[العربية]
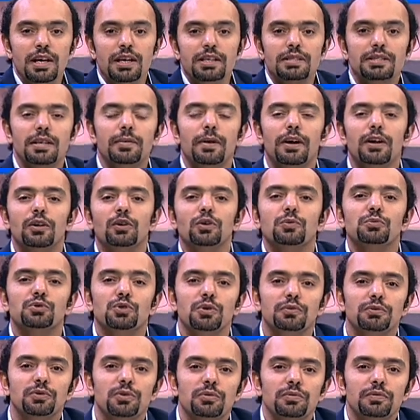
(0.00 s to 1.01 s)
زي ما حضراتكم
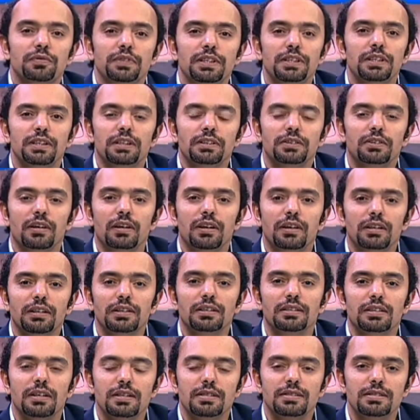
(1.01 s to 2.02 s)
شفتم في
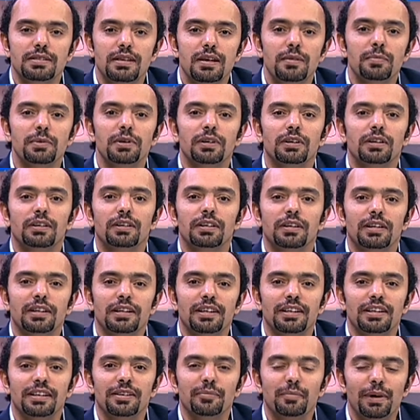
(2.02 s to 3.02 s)
التقرير السابق
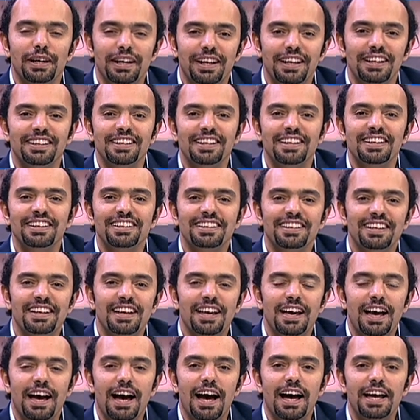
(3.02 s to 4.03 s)
آه، مجلة
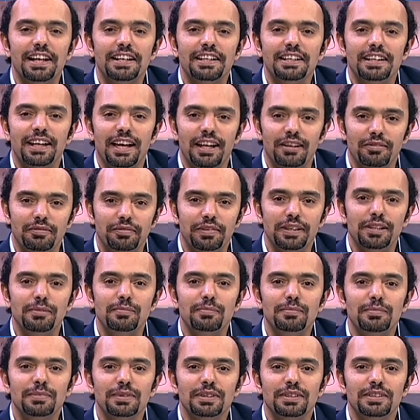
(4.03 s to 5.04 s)
عن
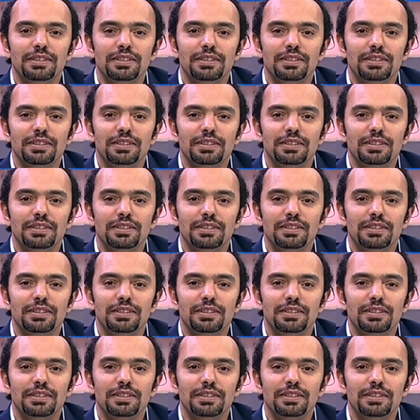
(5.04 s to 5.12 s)
الفيلم